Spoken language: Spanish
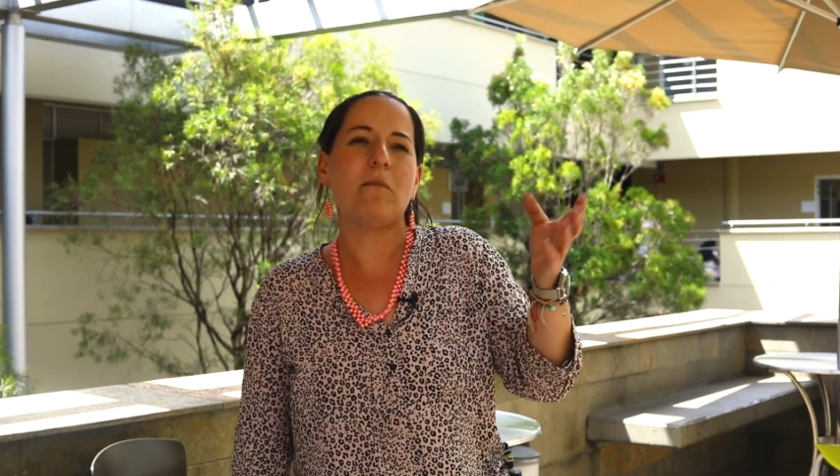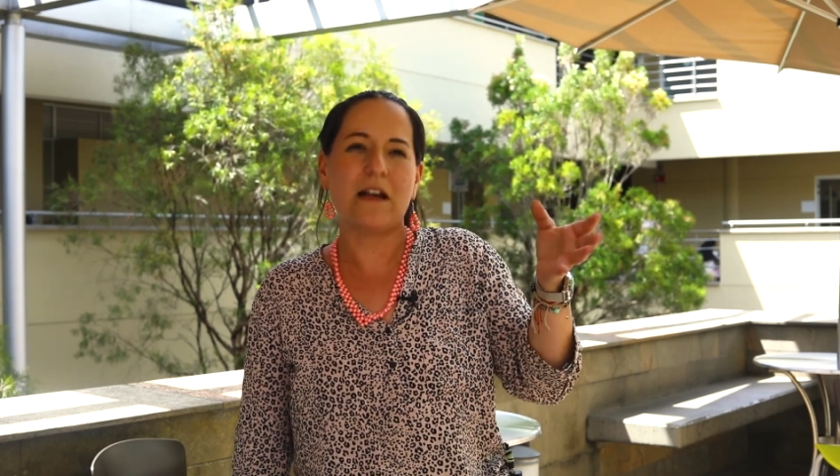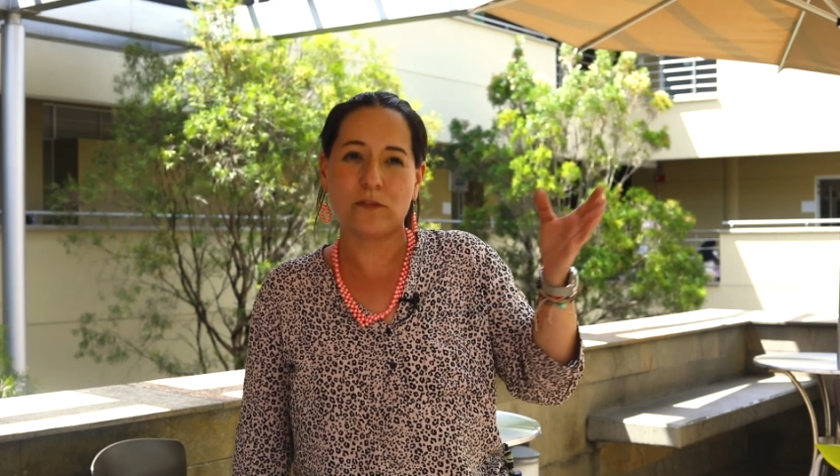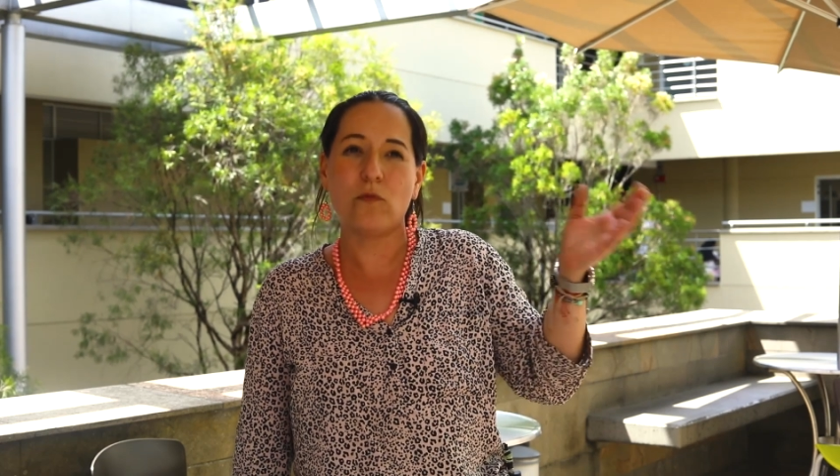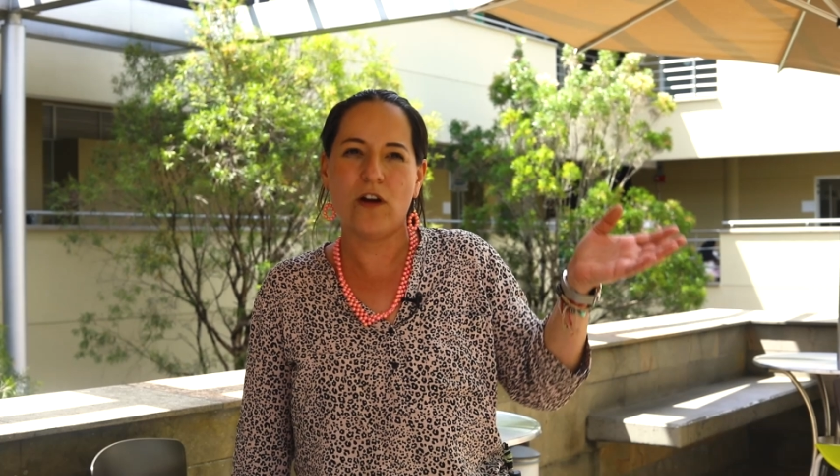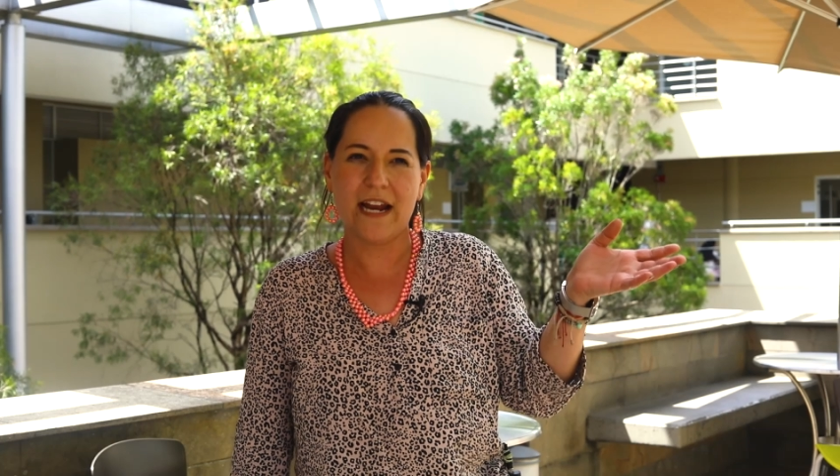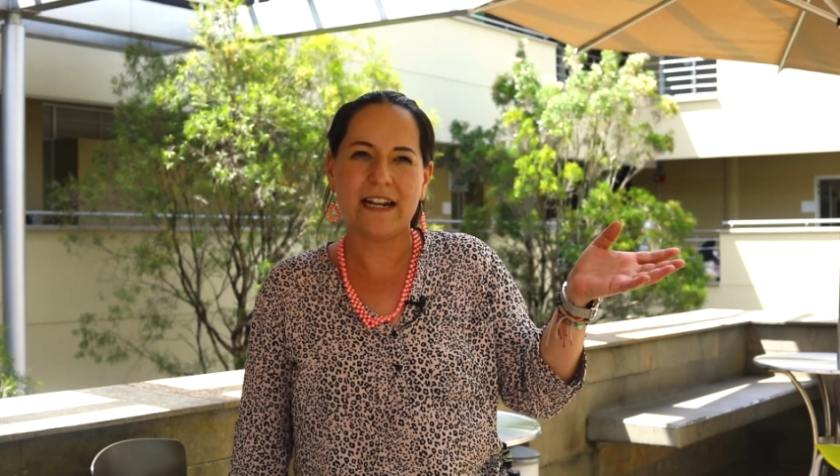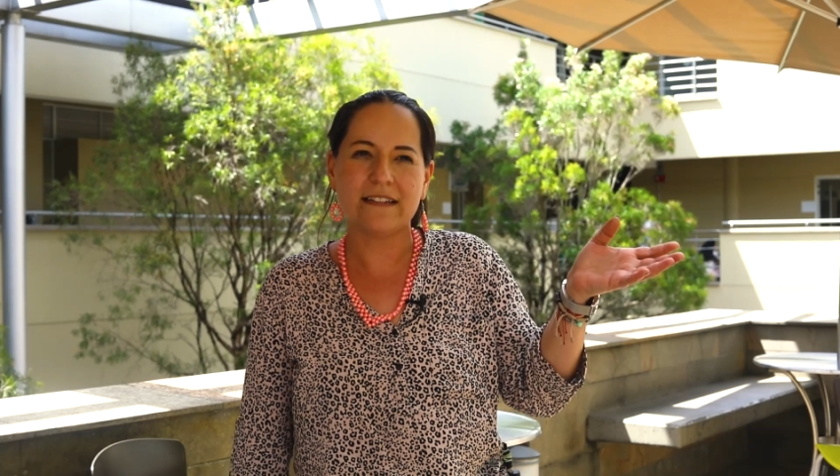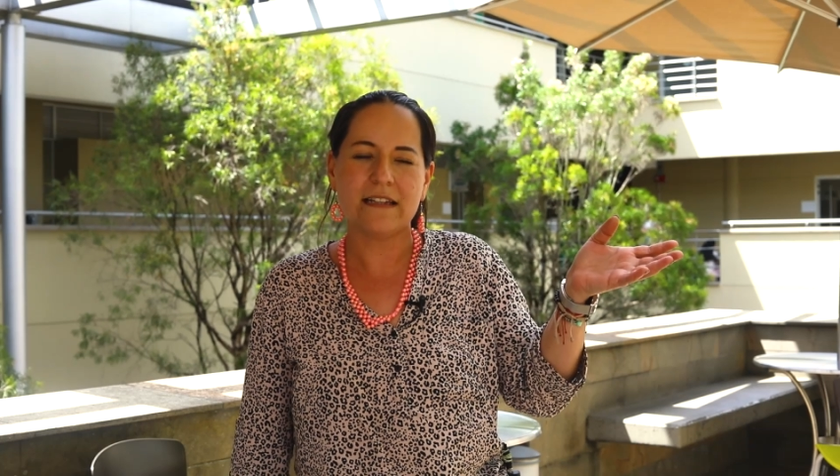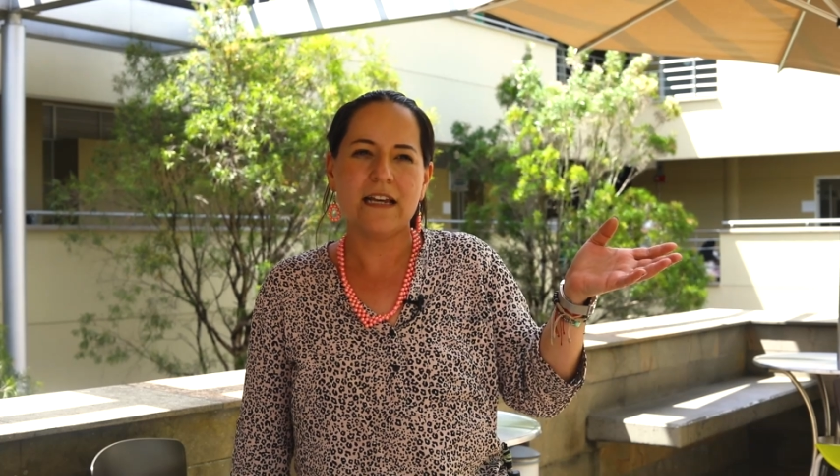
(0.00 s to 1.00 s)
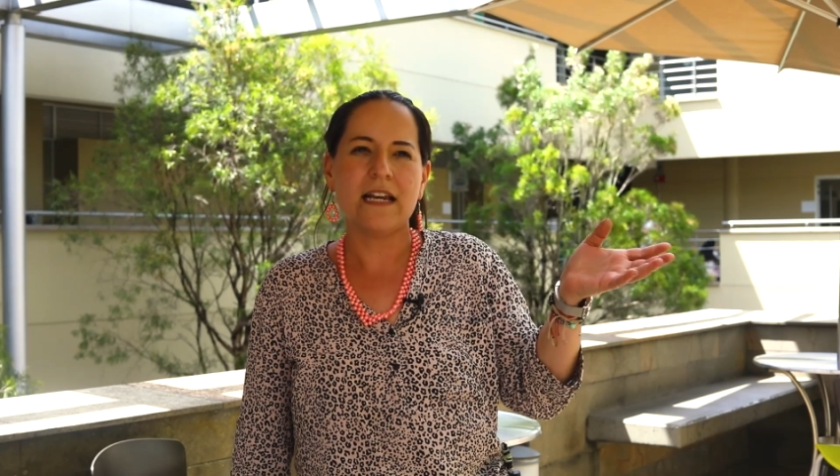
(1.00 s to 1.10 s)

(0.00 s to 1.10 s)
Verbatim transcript: más mujeres